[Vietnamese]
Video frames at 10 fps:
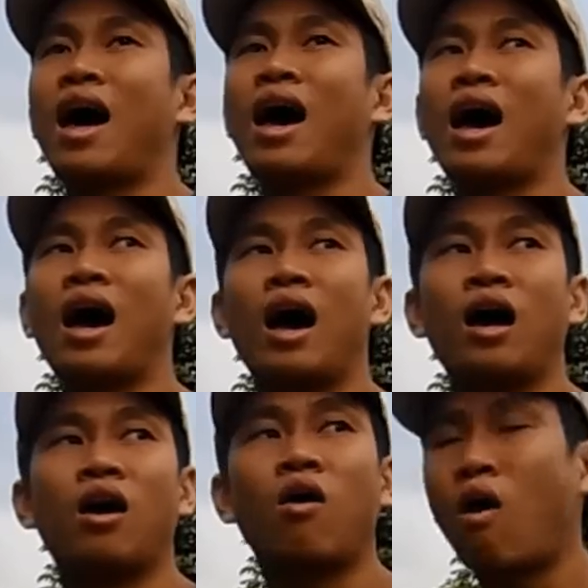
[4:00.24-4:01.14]

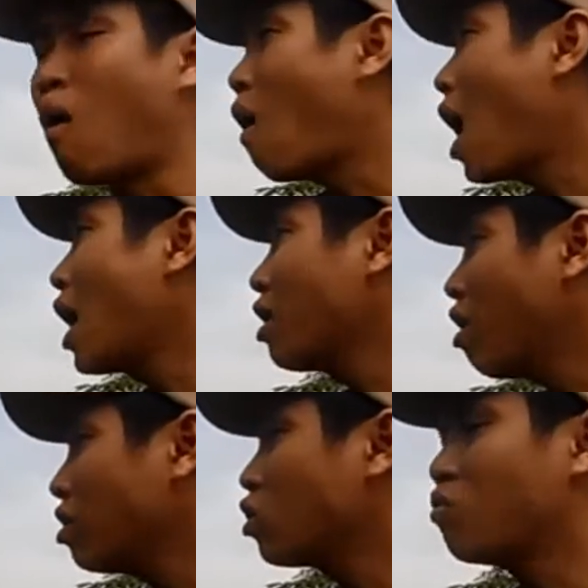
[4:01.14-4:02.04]
và hoa
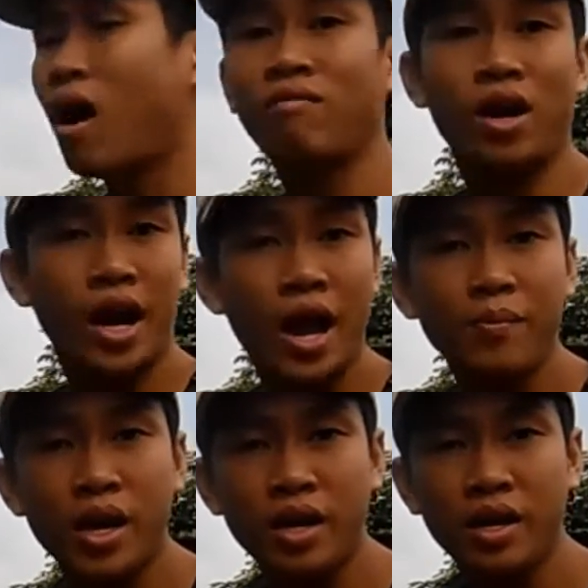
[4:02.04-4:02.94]
nó thụ phấn bằng
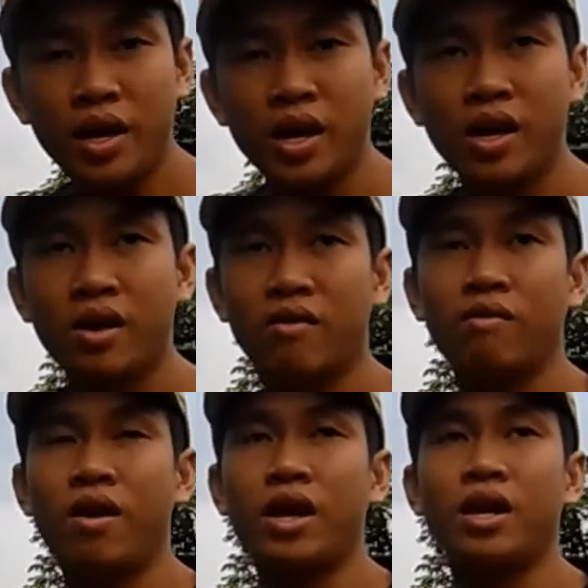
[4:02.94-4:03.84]
kém đi,
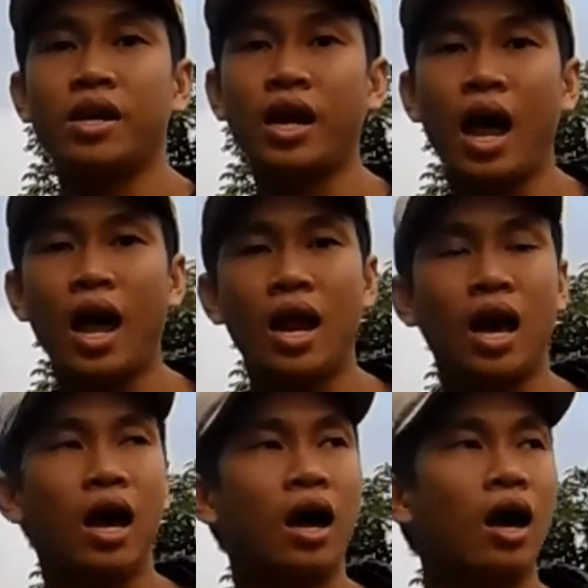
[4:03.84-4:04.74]
vì cái này
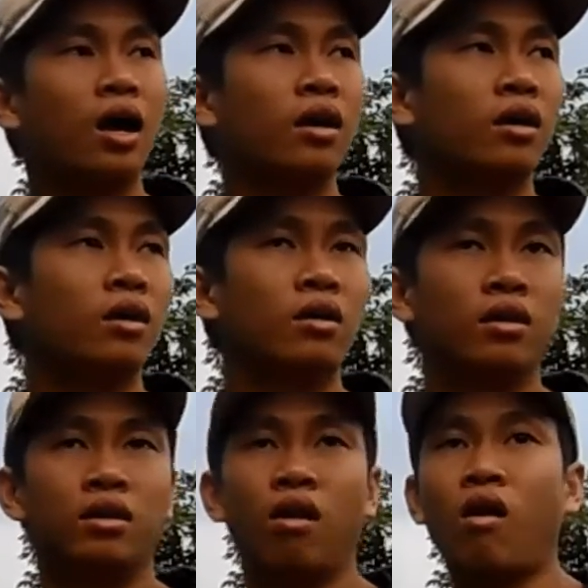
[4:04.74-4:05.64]
là
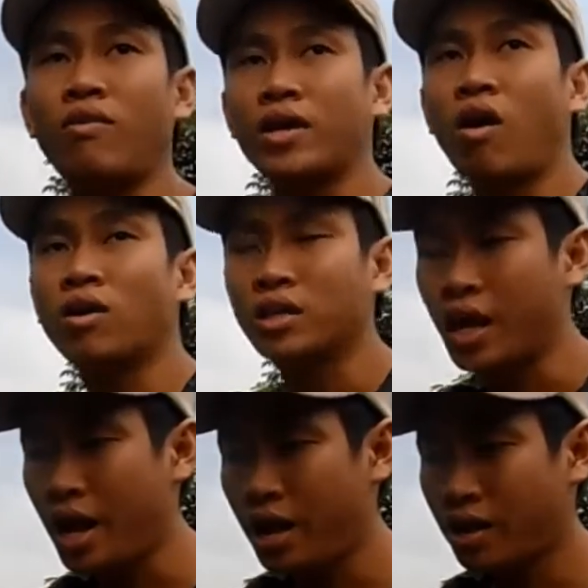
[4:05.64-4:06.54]
nó có vai trò
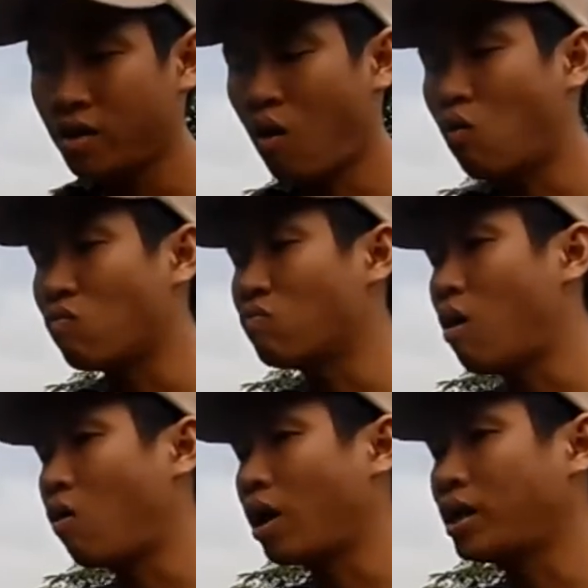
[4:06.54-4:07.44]
như thế.
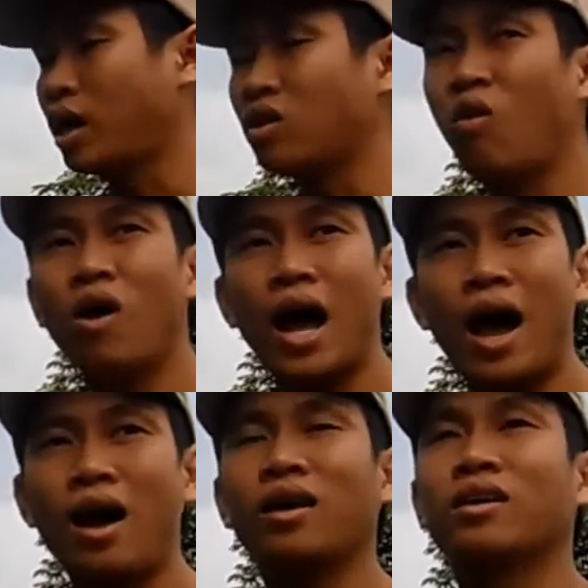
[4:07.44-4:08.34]
Còn một cái thành tố
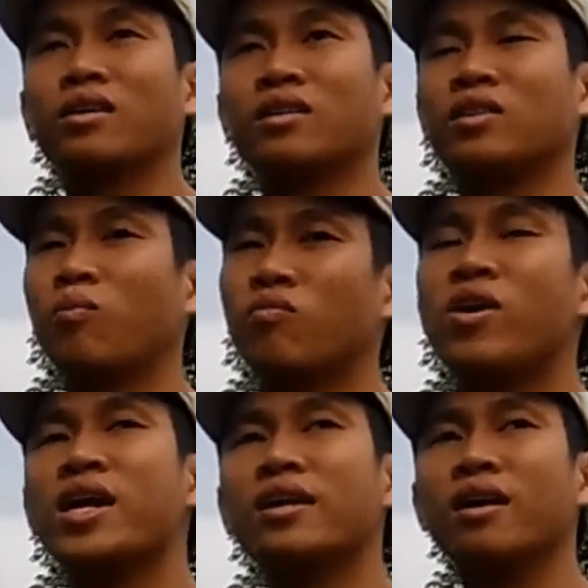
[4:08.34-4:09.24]
khác
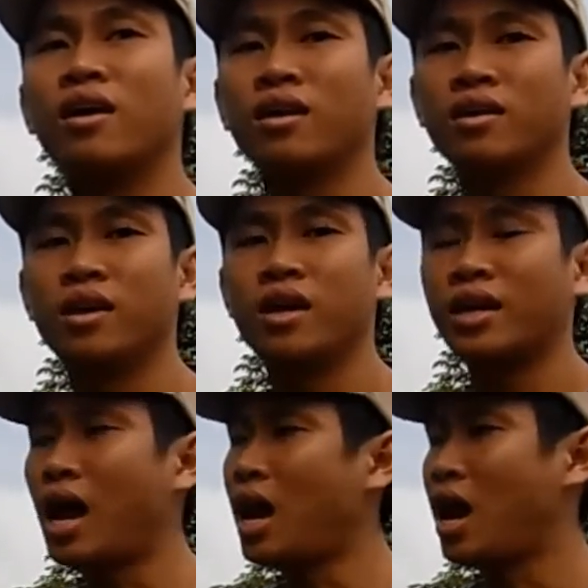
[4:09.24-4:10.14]
trong vi lượng
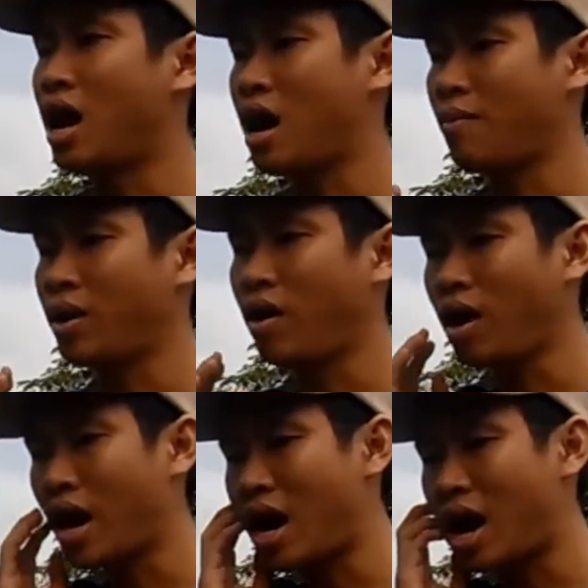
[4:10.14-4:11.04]
đây là mình
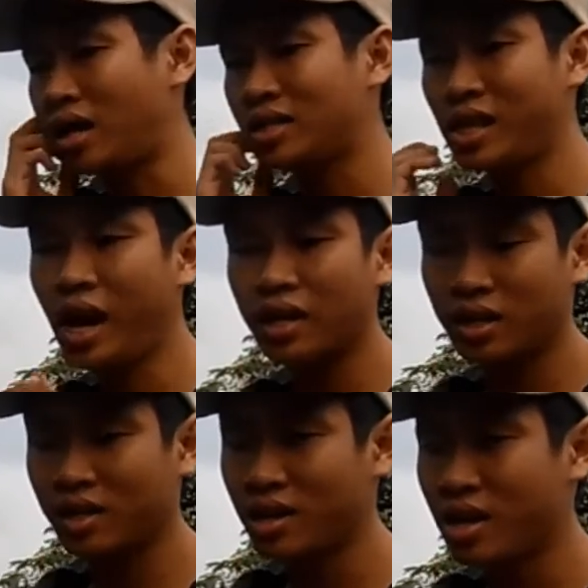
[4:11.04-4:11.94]
nói ở đây là sắt.